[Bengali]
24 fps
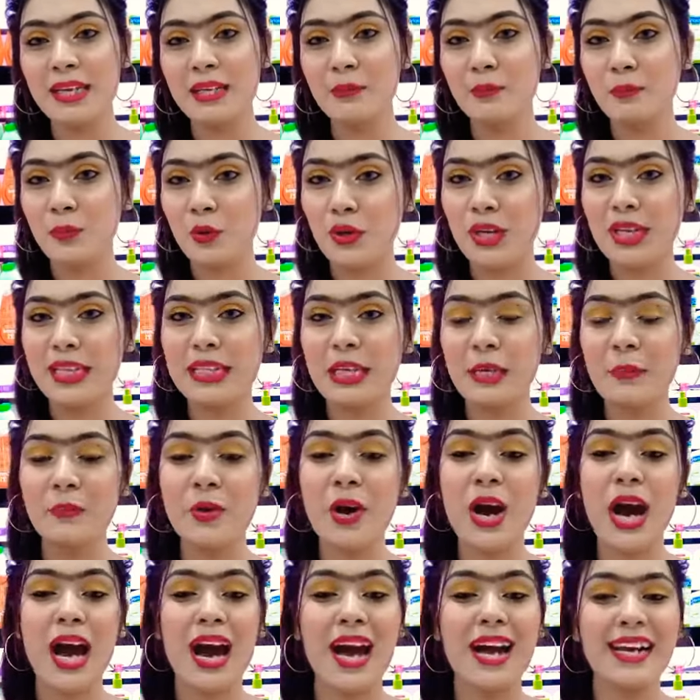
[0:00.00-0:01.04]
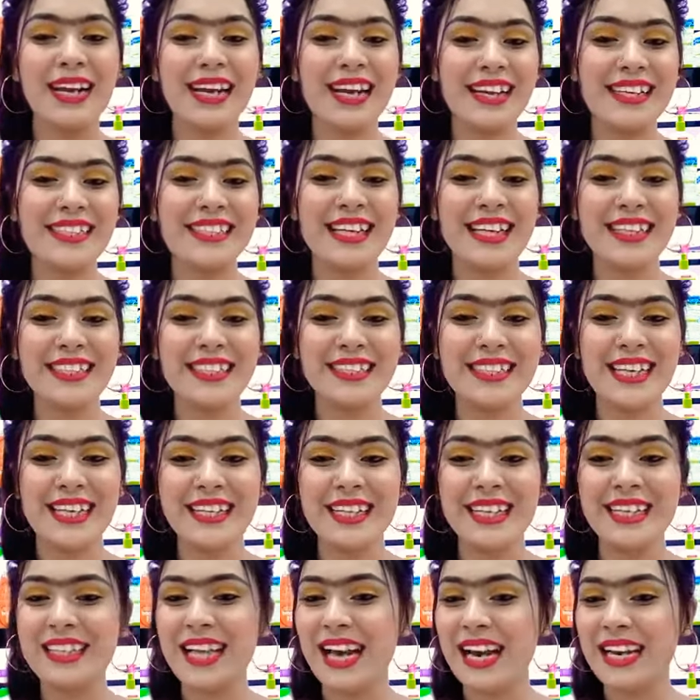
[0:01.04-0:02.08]
বলে দিব আর এর সাথে
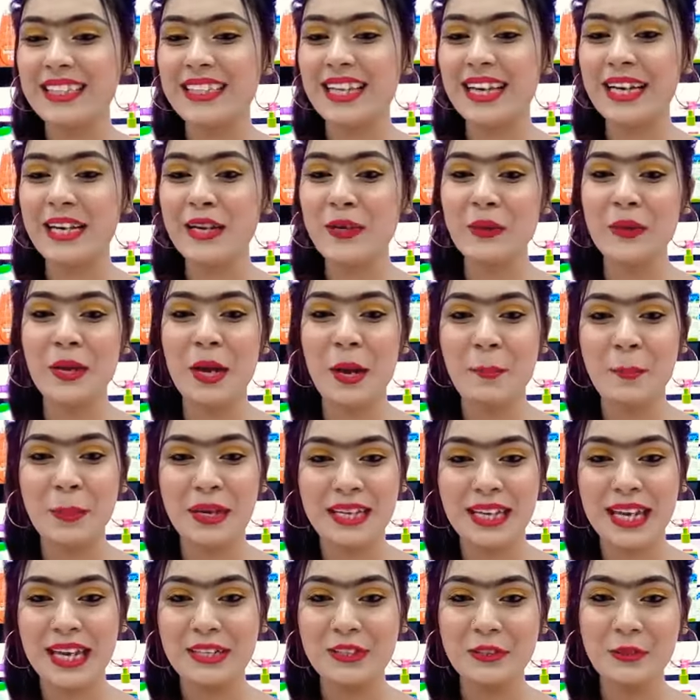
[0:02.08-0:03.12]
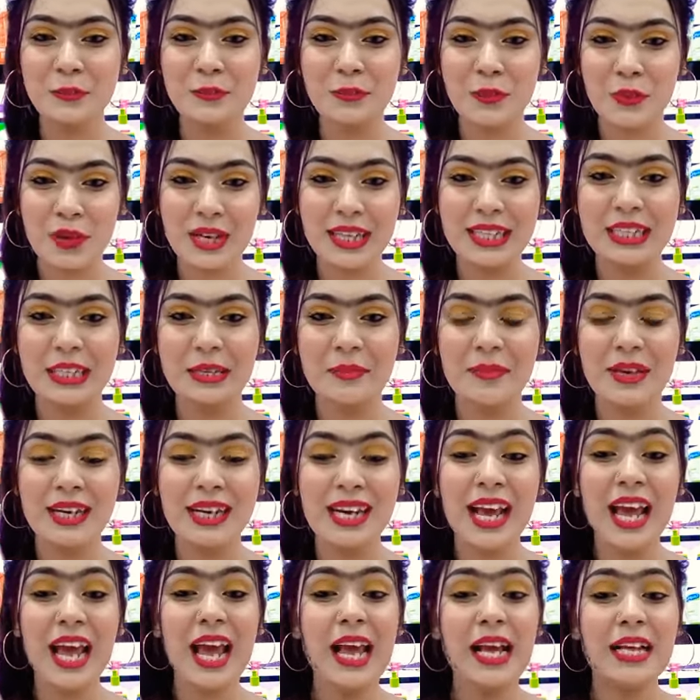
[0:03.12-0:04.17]
সাথে তাড়াতাড়ি করে আমাকে একটু বলে দিবেন
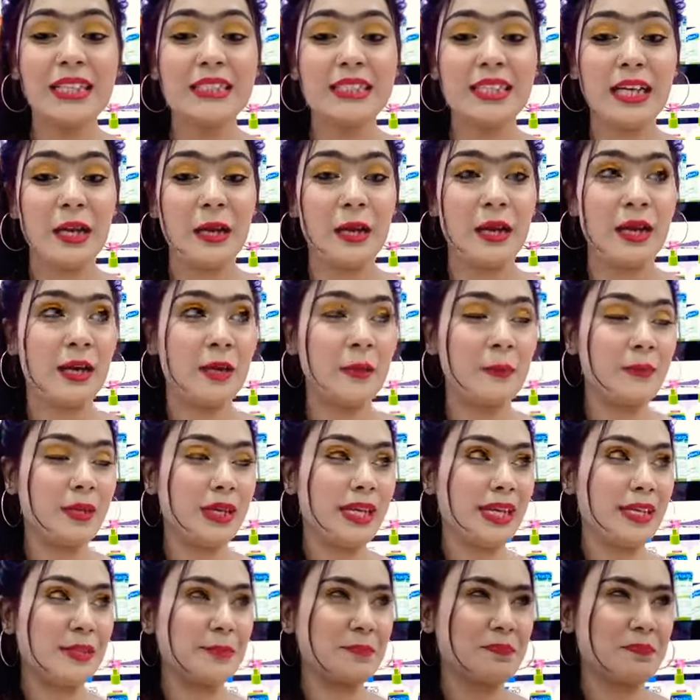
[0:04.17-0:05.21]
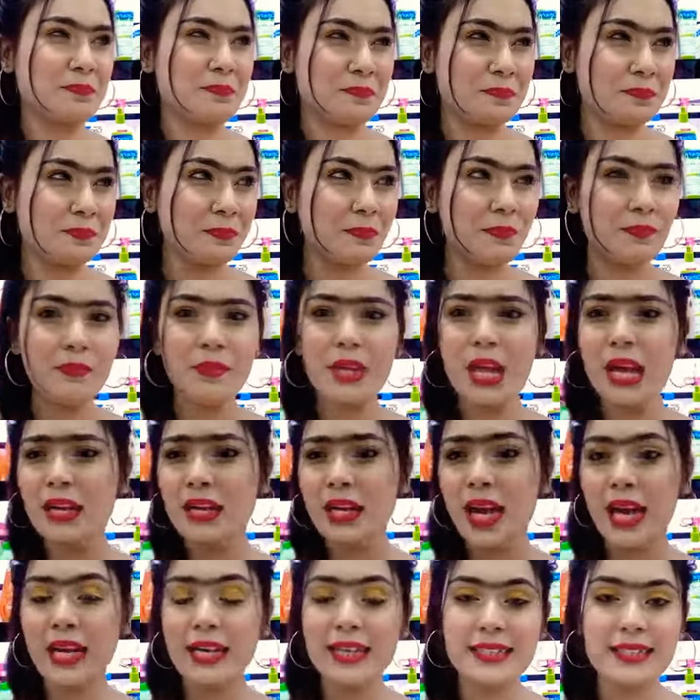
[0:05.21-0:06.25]
যে মানে
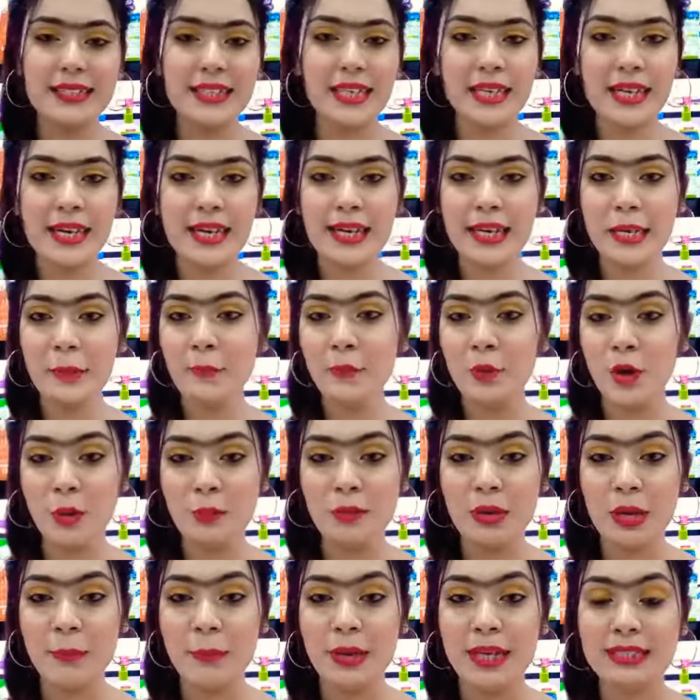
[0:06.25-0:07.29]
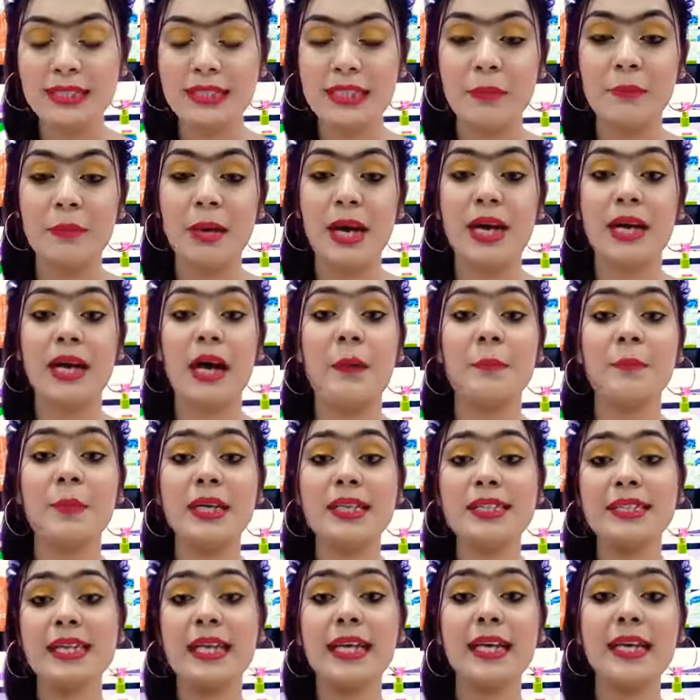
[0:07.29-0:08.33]
কারি স্কিনে কি প্রবলেম আছে বা আপনার
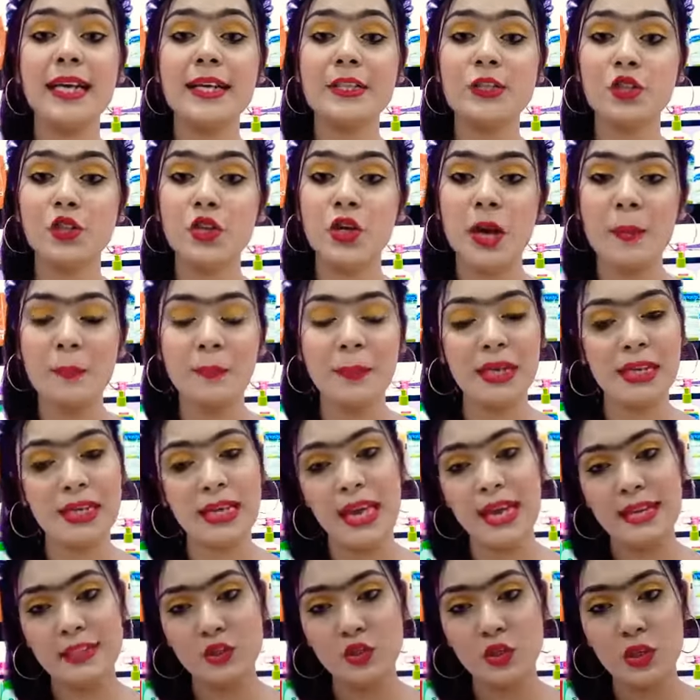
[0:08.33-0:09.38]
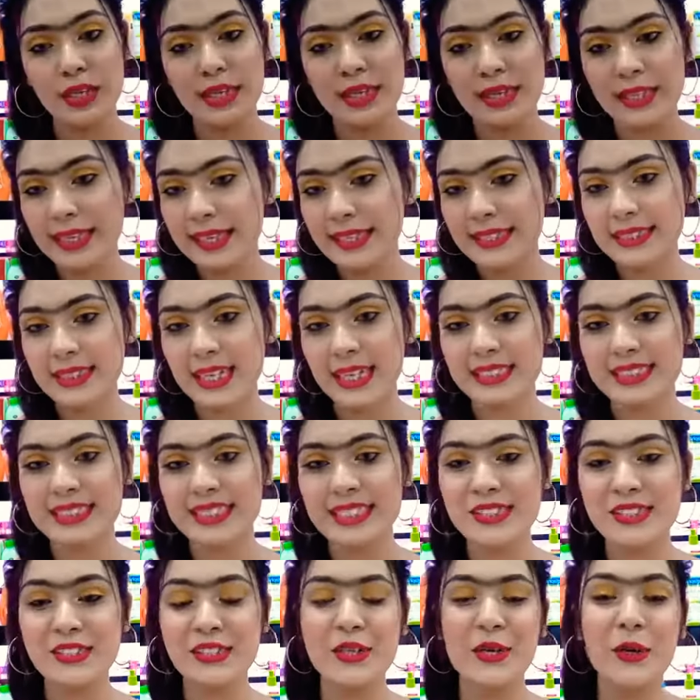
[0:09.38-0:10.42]
স্কিনের জন্য আপনি কি অ্যাকচুয়ালি কি
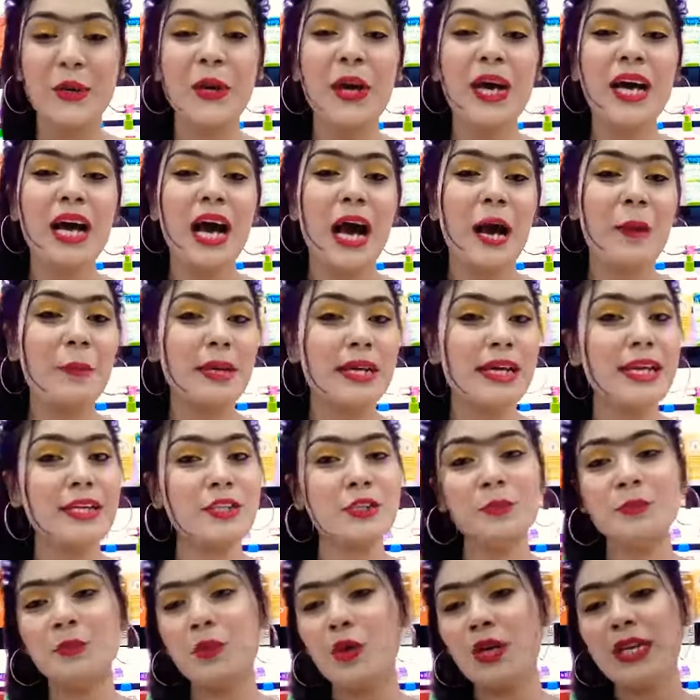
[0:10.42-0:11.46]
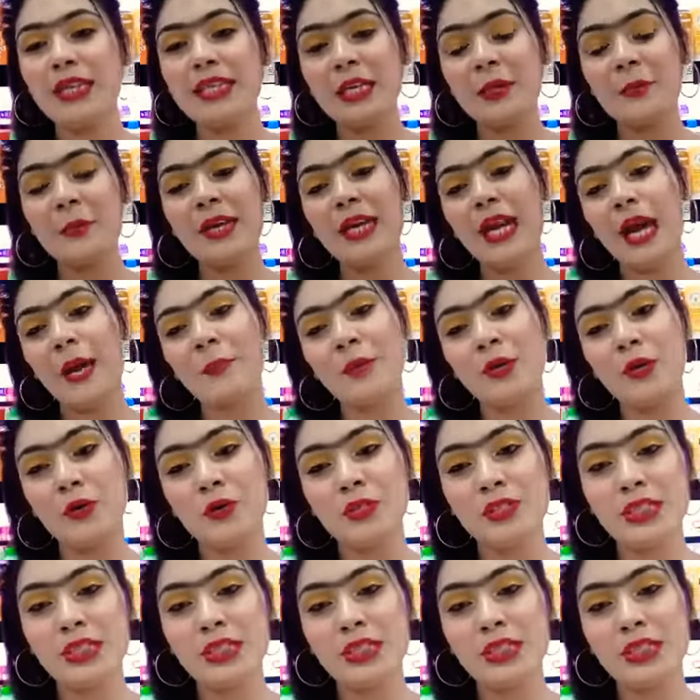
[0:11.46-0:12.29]
চাচ্ছেন সো আমাকে একটু বলে দিবেন আমি হচ্ছে